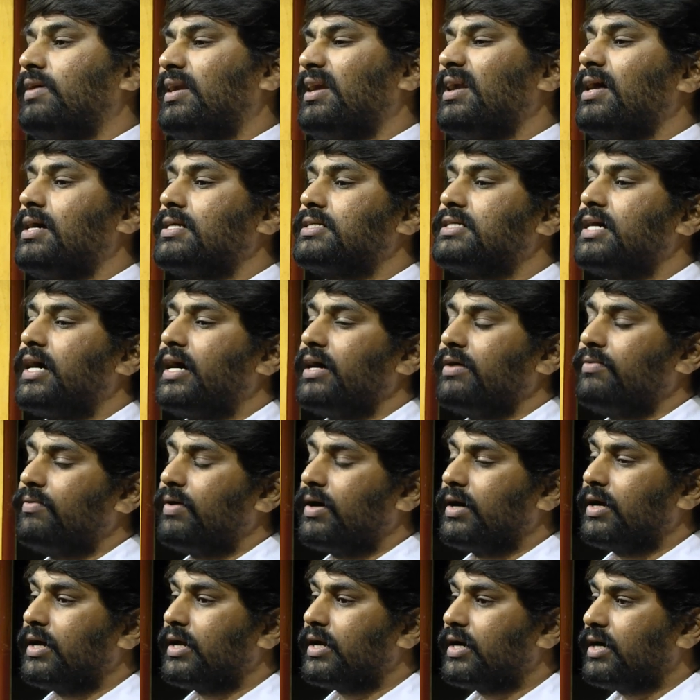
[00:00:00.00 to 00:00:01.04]
வரலாற்று
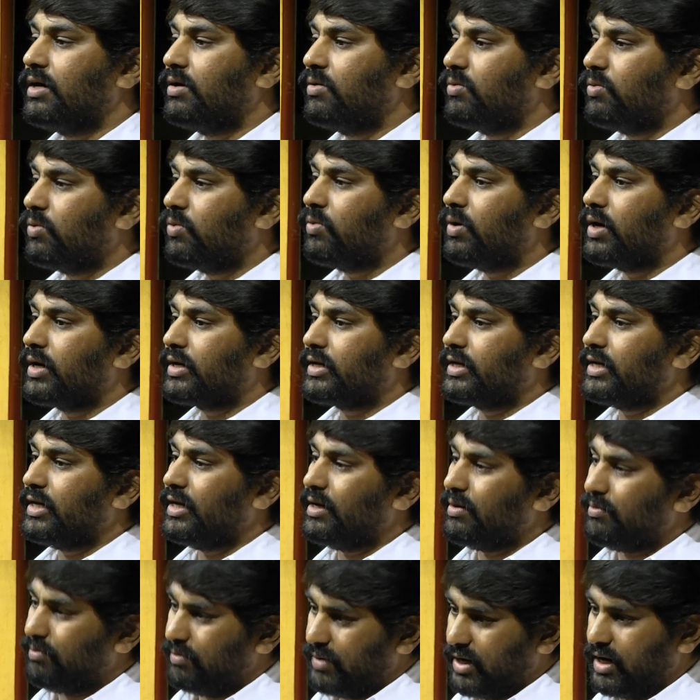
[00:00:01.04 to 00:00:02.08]
ஆய்வாளர்கள்
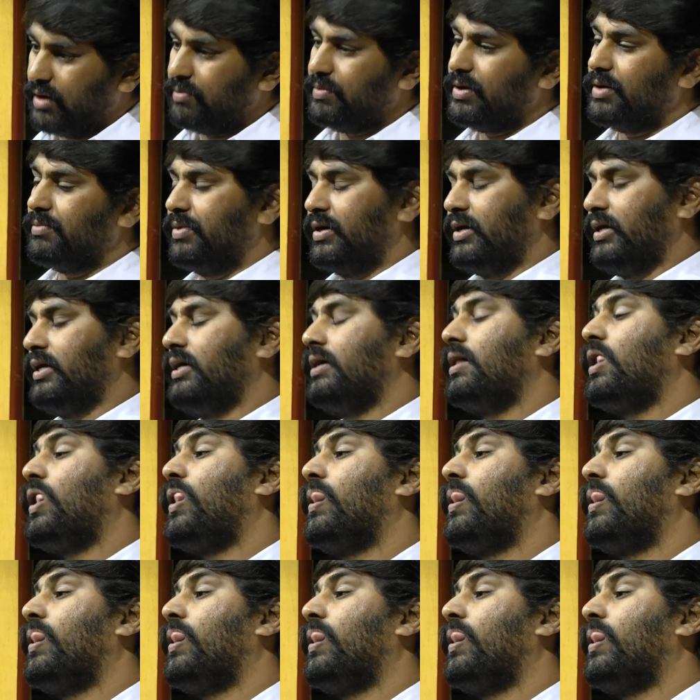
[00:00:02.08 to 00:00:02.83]
உருவாக்கிய மரபின்படி